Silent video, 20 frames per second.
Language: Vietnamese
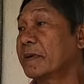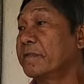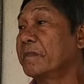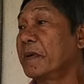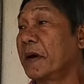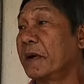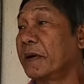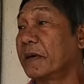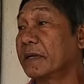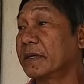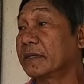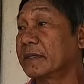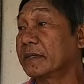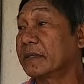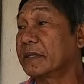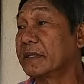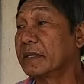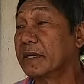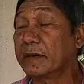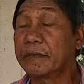tắm bò đó
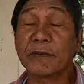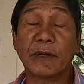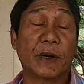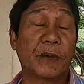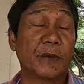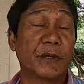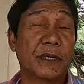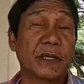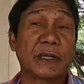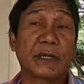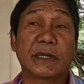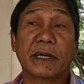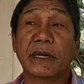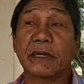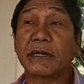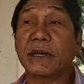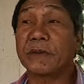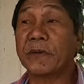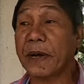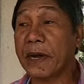ông cậu thì
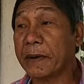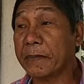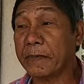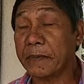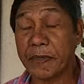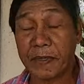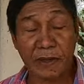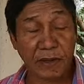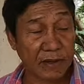chết ở pháp